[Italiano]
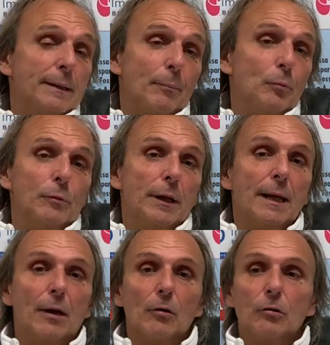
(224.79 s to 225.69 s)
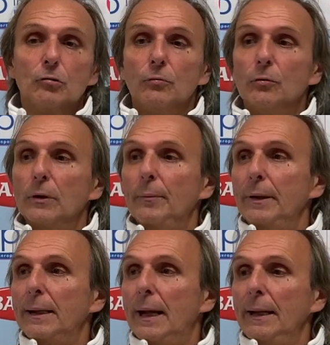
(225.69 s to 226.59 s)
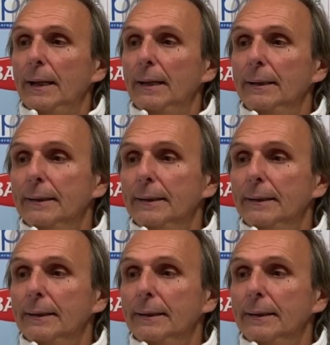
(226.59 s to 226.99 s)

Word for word: tre punti è chiaro che sono fondamentali